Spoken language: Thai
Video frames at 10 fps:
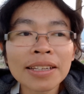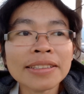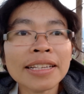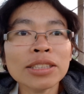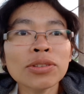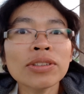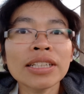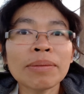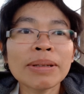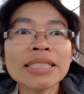แต่ช่วง
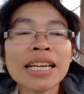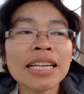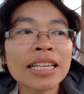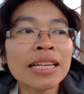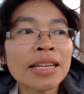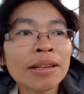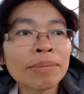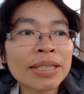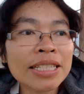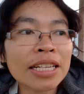นี้ไม่ใช่
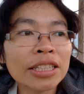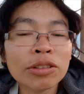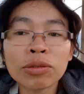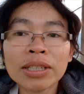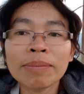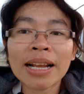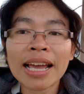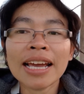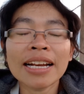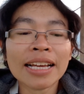ไม่ใช่ฤดูทำนา
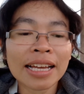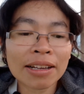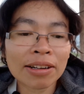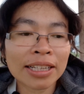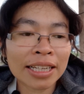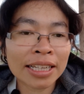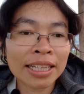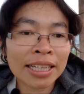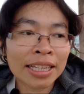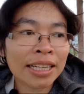นะคะ ก็เลย
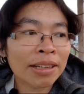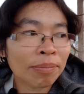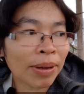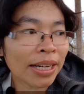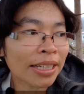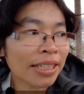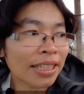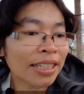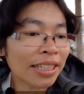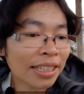เป็น
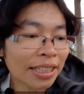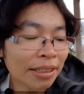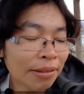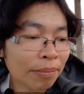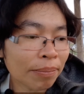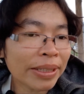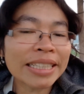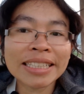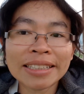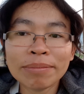พื
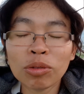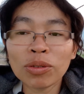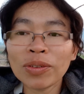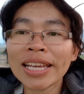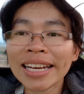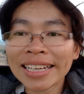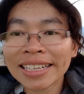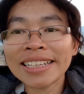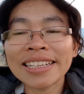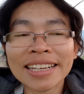ชหมุนเวียน
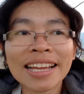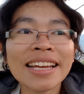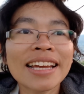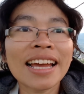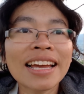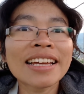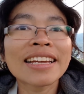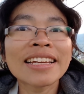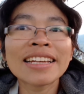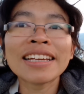นะคะ
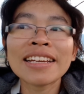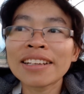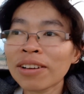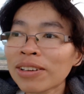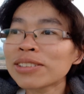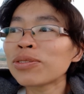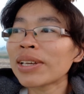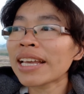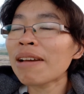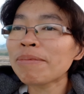ก็สวย
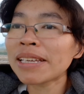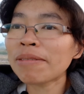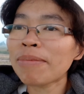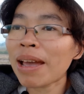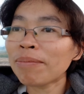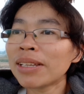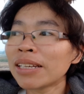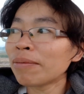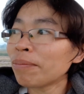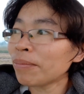งามไปอีกแบบหนึ่ง
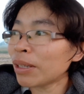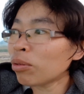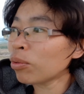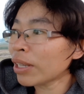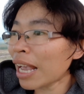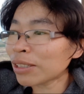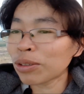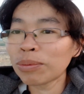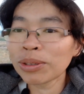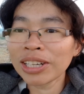มีทุ่งยาสู
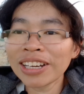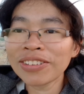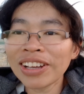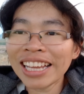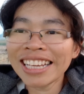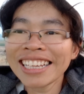บตรงนั้นด้วย